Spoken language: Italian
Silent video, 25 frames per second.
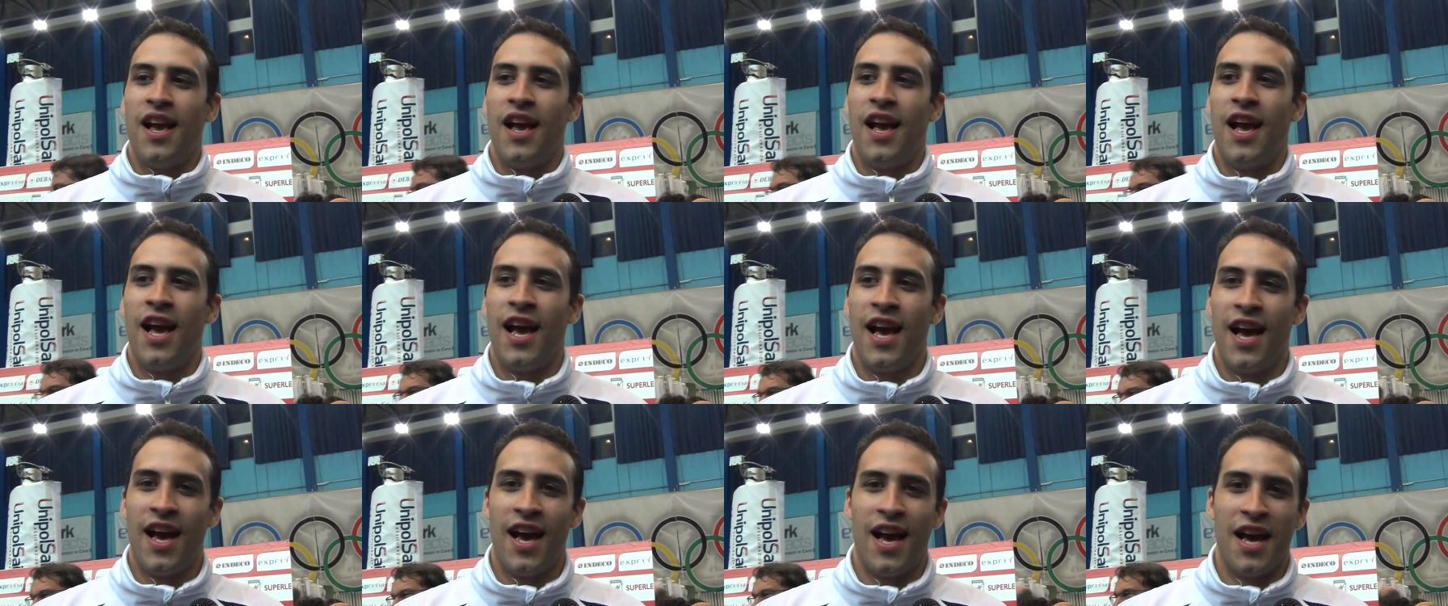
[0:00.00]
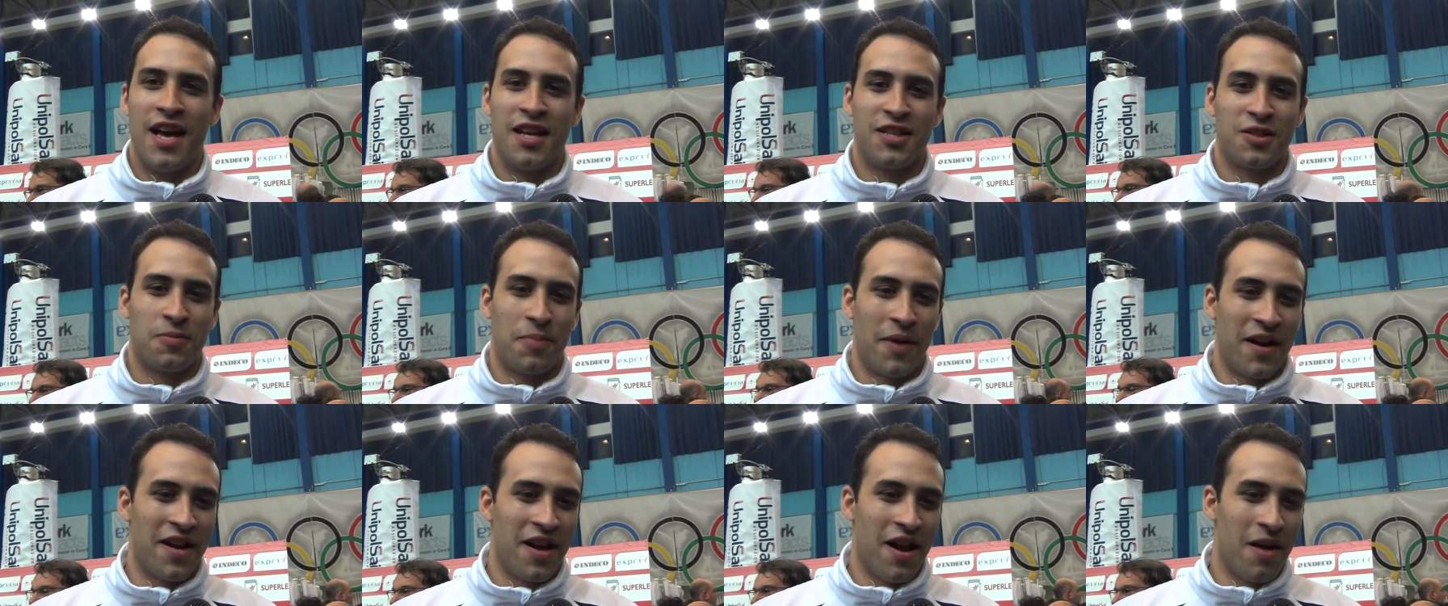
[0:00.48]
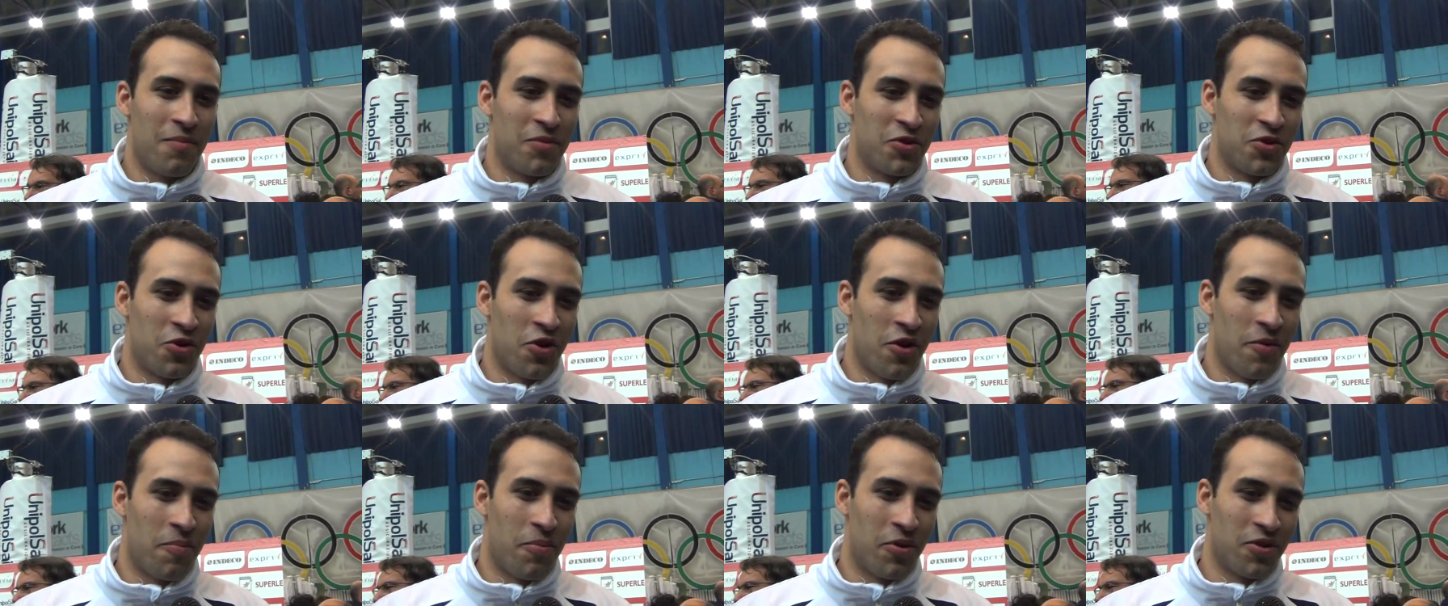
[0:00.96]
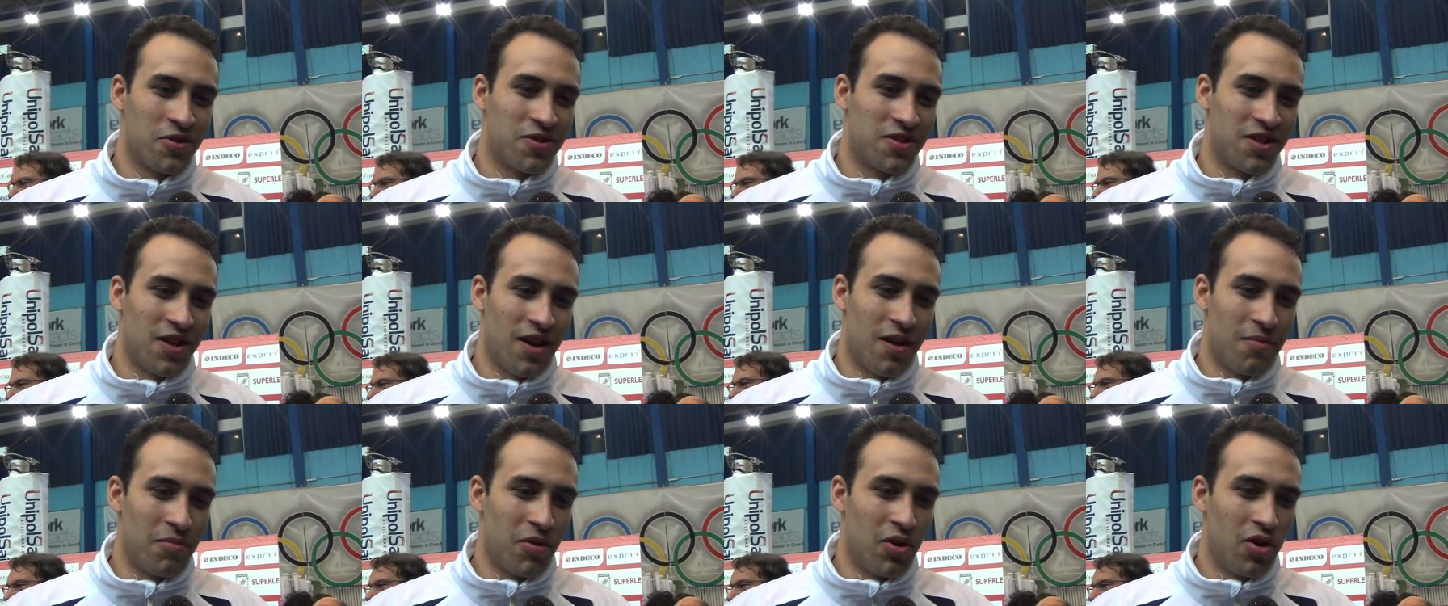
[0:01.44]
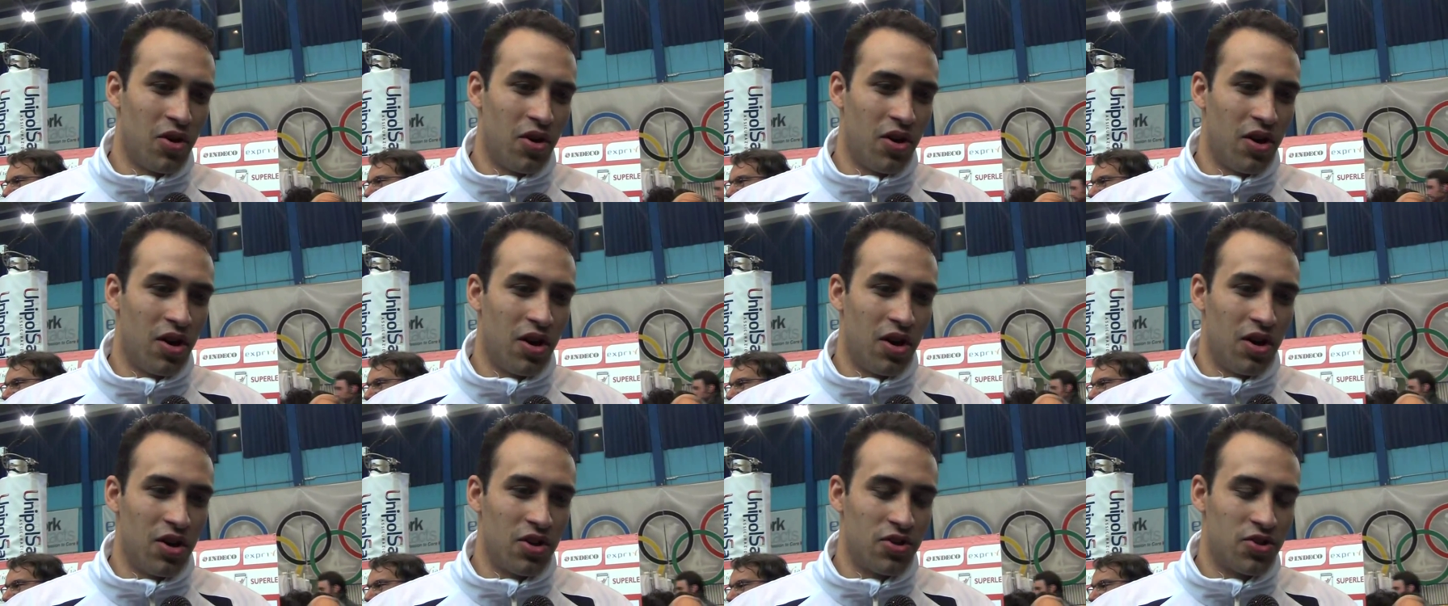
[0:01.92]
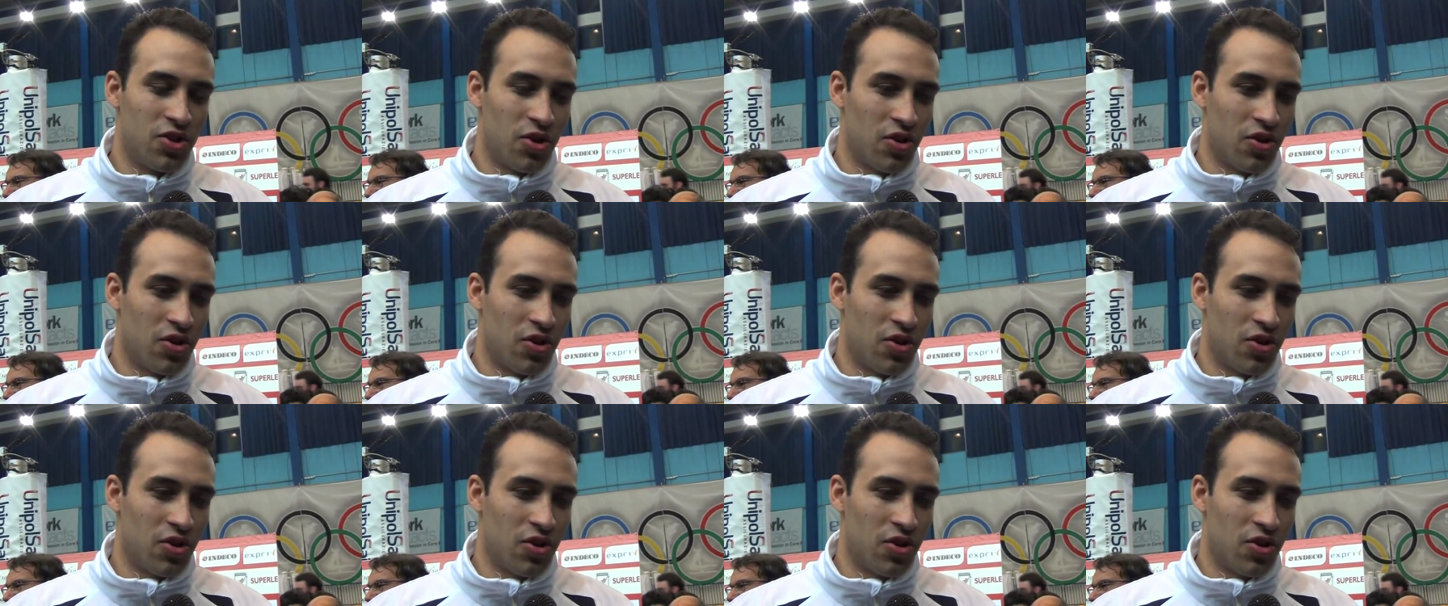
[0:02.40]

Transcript: Eh, speriamo noi possiamo